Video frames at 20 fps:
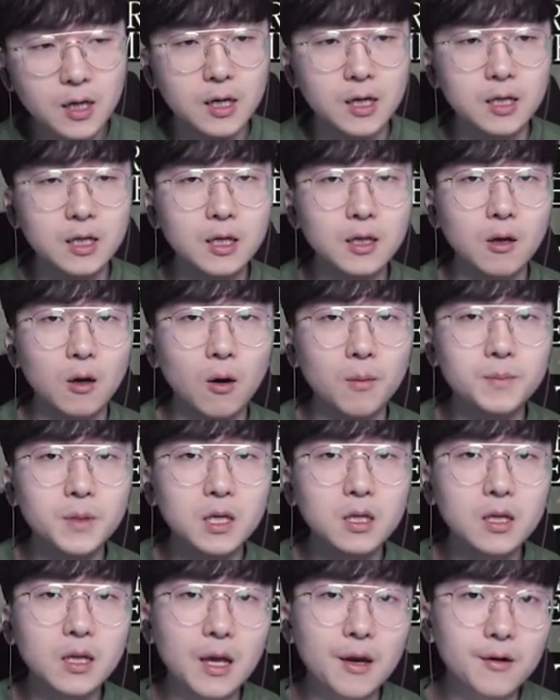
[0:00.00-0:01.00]
일단
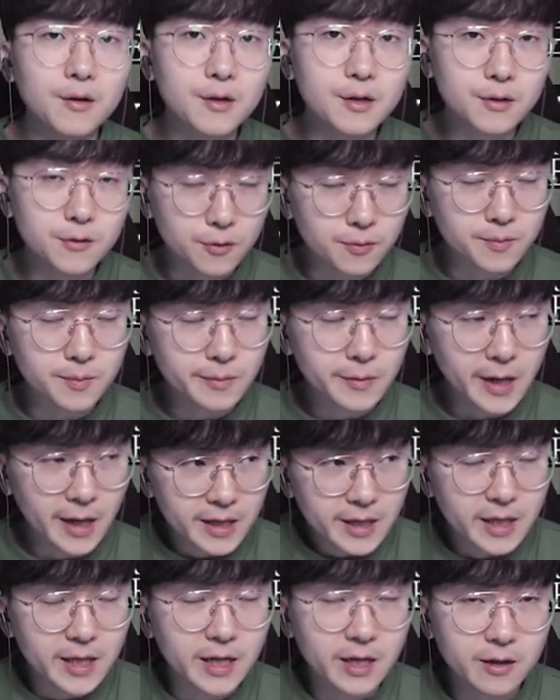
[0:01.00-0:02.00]
업데이트 내역을 좀
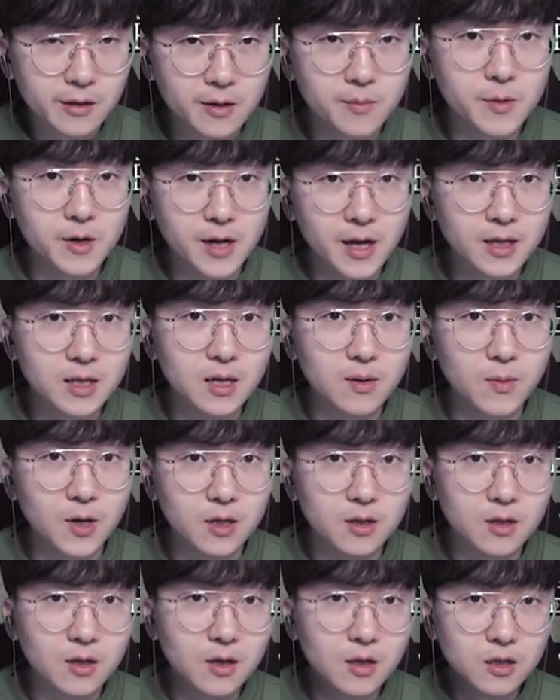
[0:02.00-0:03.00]
간단하게 설명을
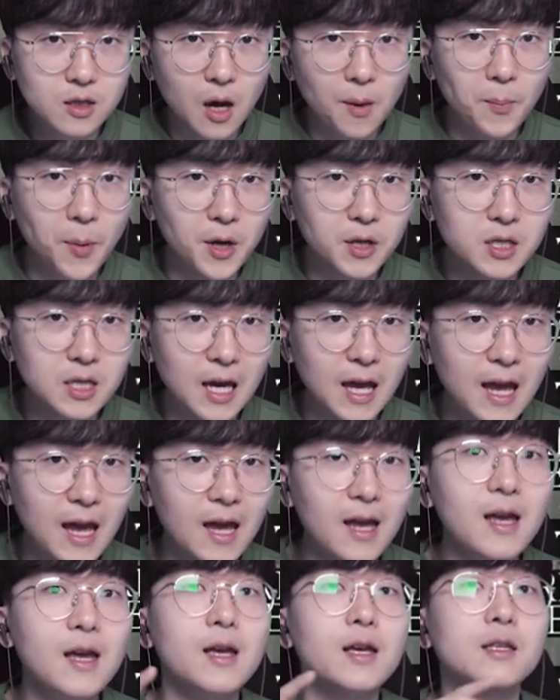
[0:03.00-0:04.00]
해드리면은 첫
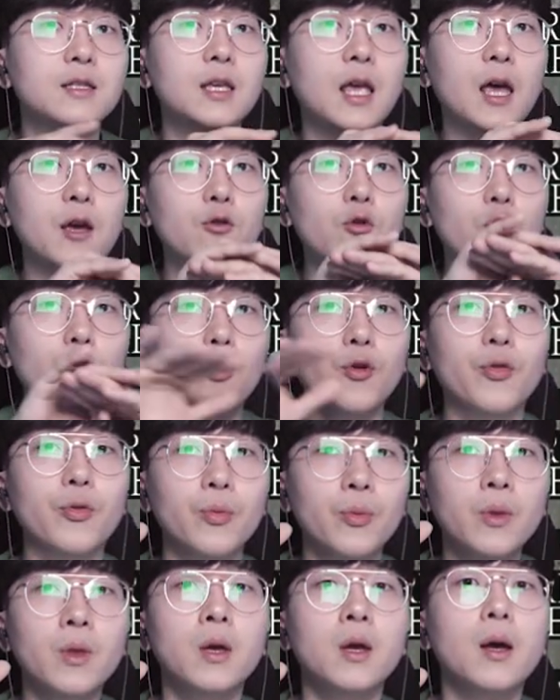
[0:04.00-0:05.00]
번째 새로운
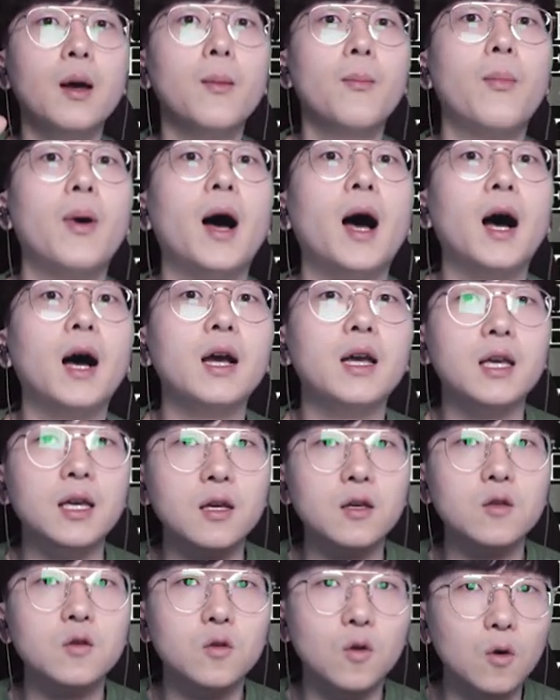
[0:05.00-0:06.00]
방이
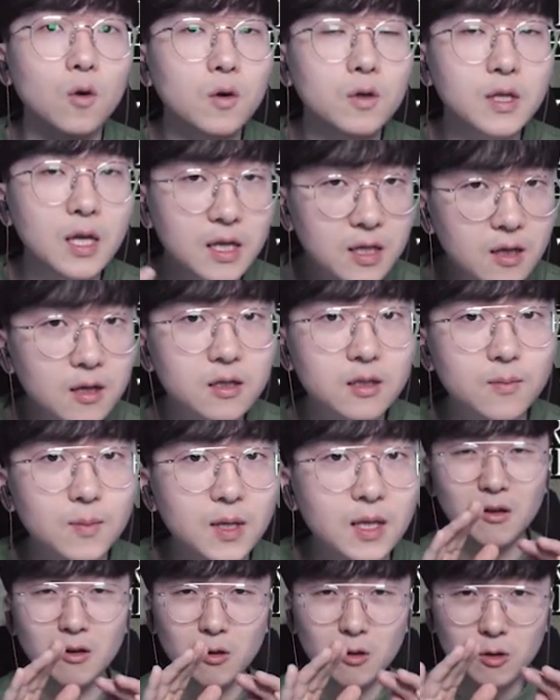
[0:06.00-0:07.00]
또
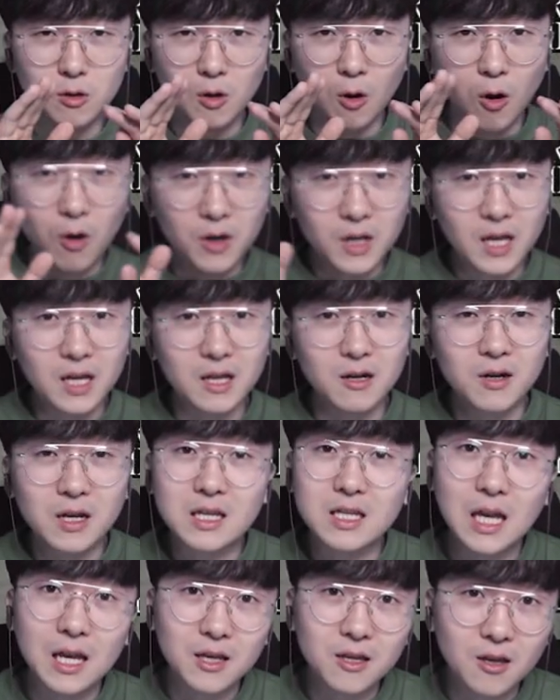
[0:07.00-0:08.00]
생겼습니다. 여기 이런 게
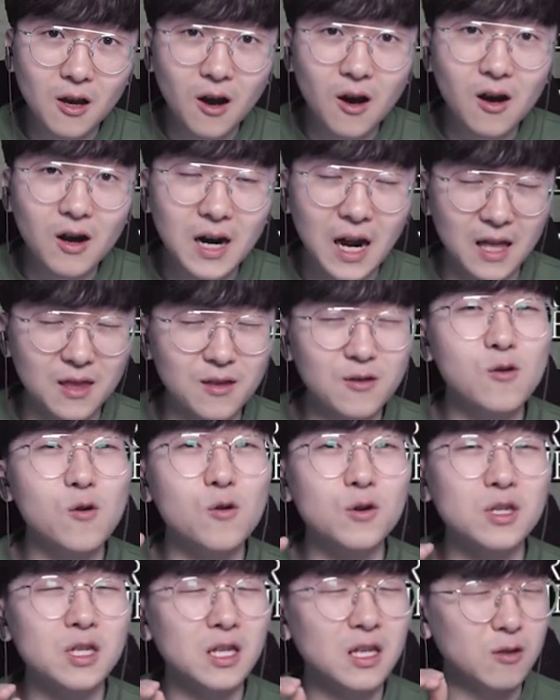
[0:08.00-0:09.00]
생겨? 라는
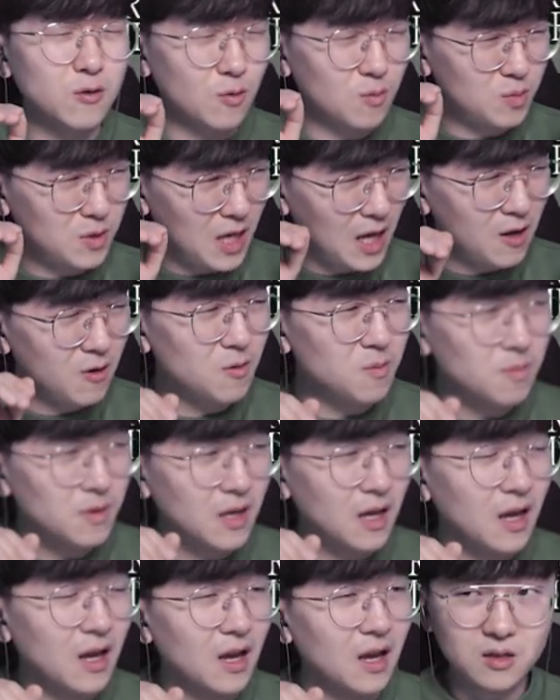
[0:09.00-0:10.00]
곳이 좀
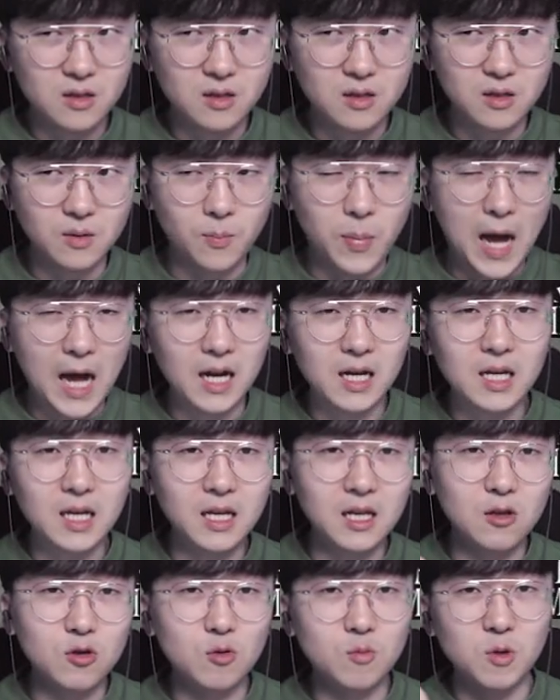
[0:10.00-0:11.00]
새롭게 그
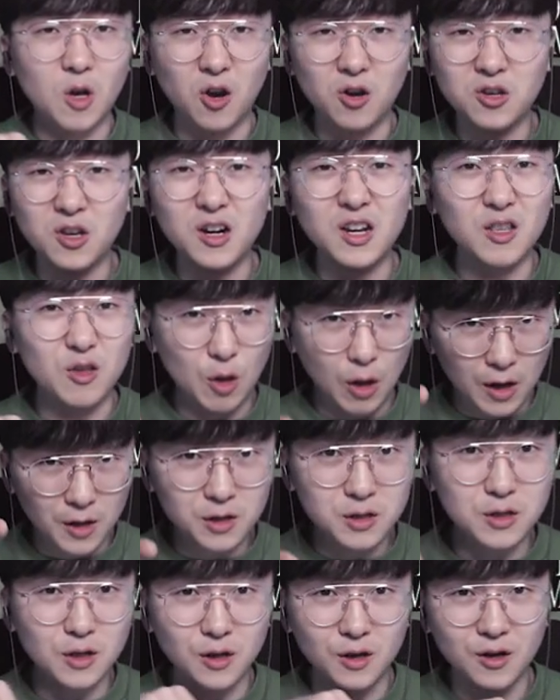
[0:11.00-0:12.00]
방끼리 좀 연결이
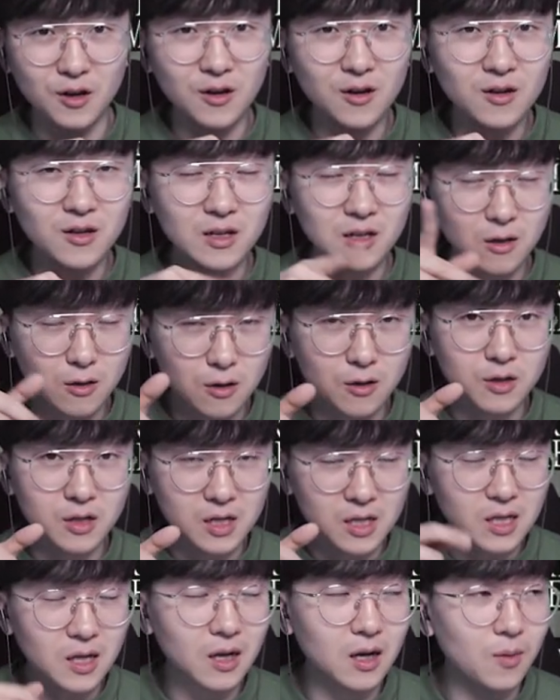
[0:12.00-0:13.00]
되었어요. 그거는
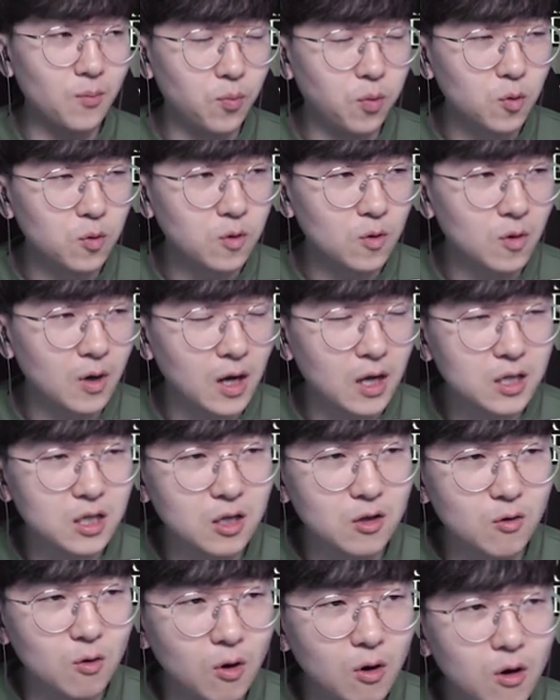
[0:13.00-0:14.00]
이따가 보도록
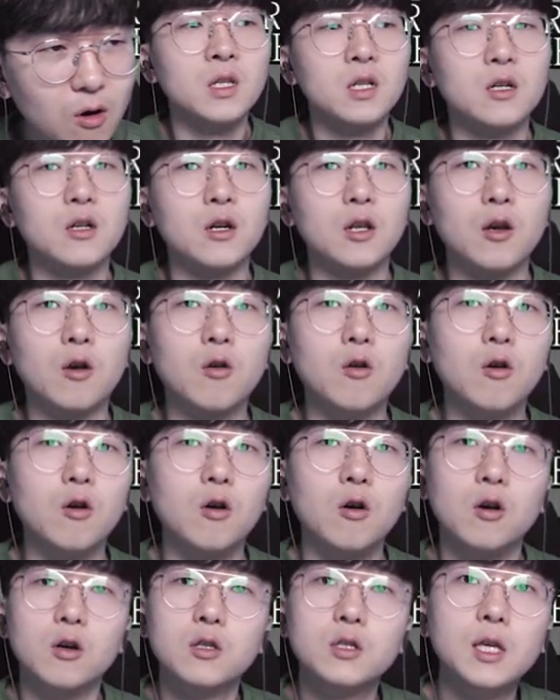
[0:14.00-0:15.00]
하시고
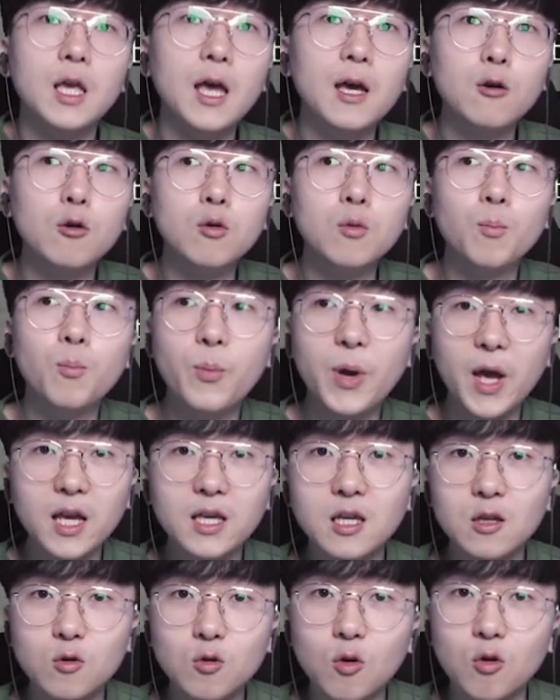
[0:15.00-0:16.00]
그리고 새로운
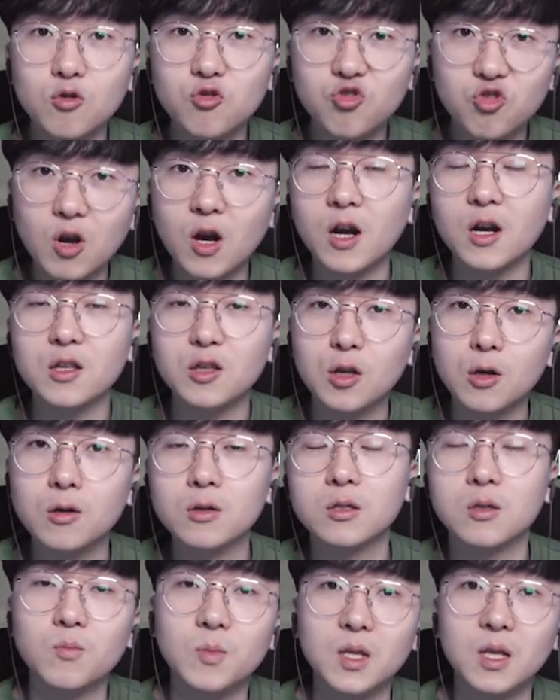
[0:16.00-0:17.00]
펫이 또 추가가
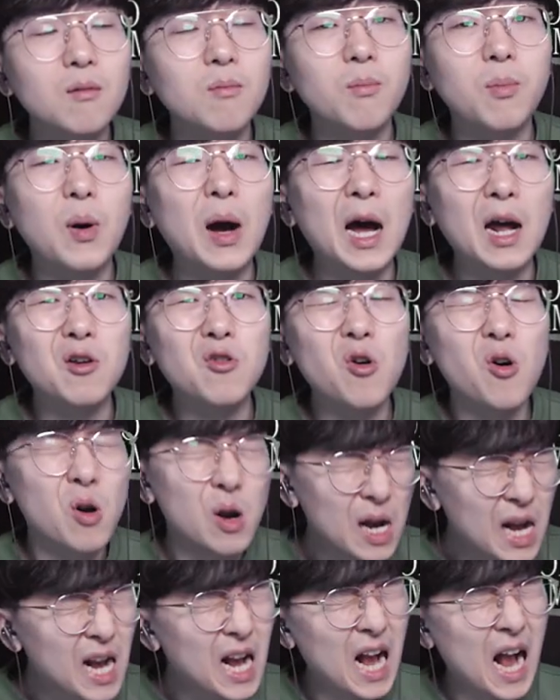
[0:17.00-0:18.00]
되었습니다. 바로
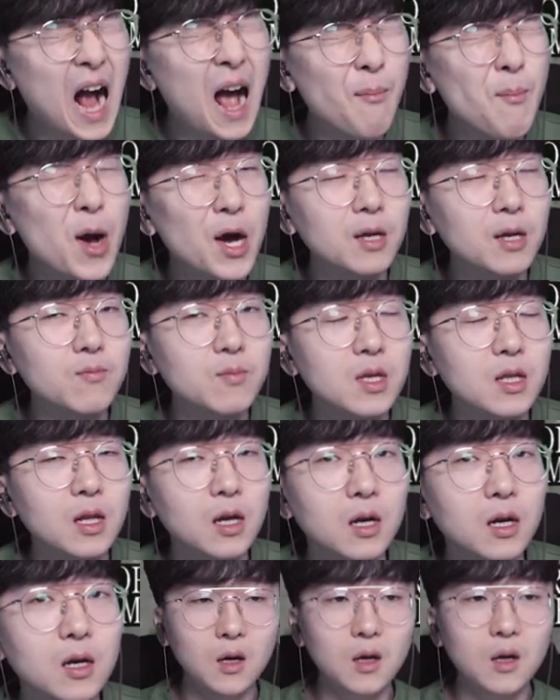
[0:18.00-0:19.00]

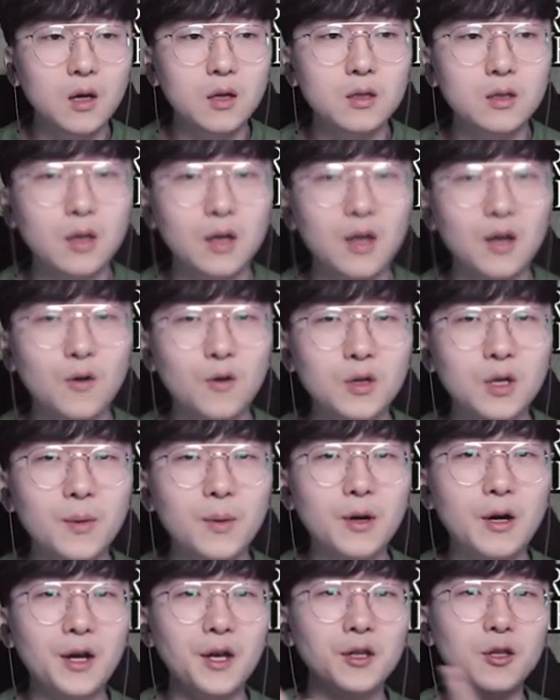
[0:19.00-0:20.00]
까마귀입니다. 자 그렇다면
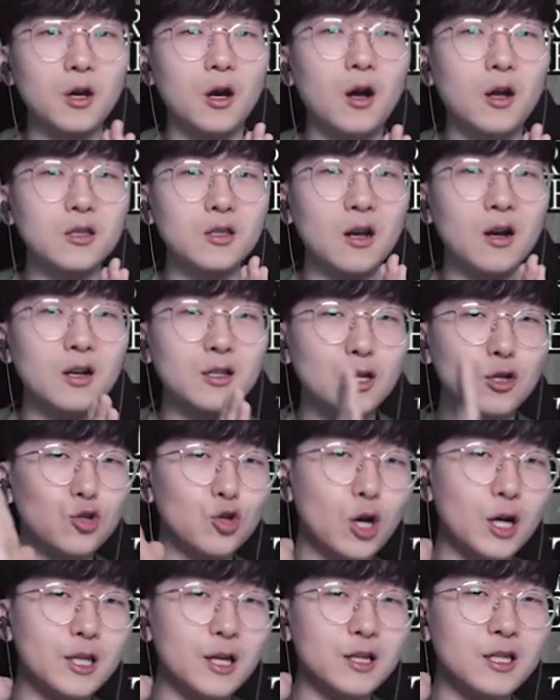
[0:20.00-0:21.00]
과연 어떤 것들이
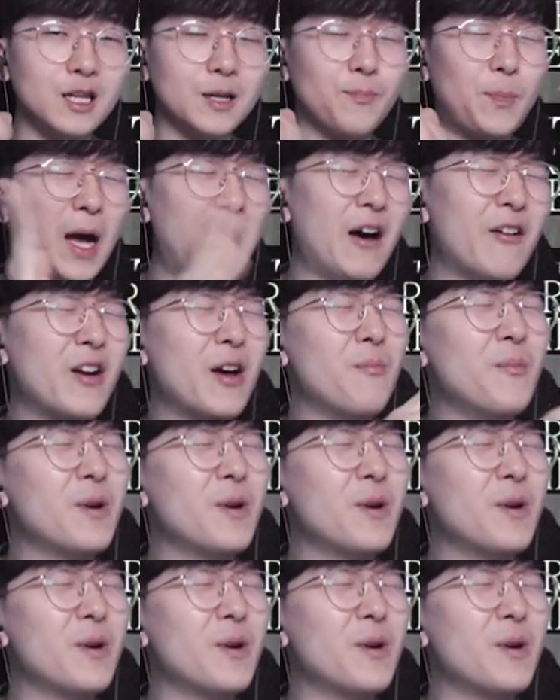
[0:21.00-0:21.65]
추가되는지 바로 한번